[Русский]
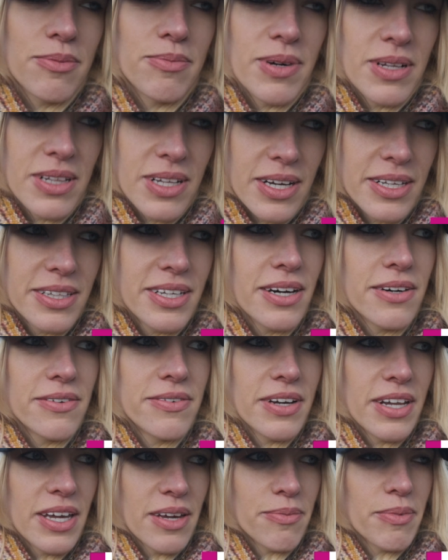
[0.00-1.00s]
баллада о
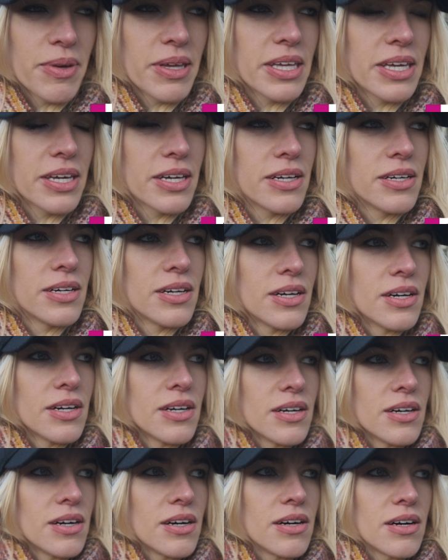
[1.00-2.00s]
времени,
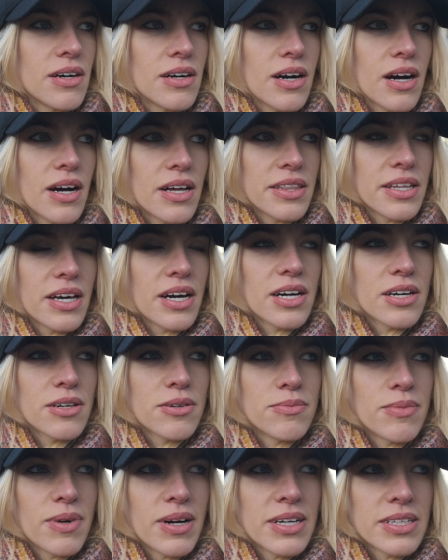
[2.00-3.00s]
а, Анна
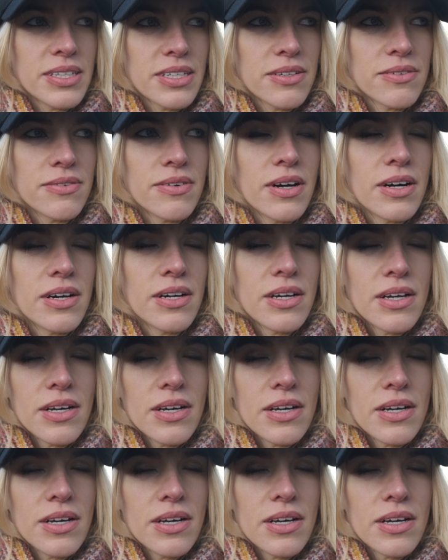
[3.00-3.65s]
Ахматова,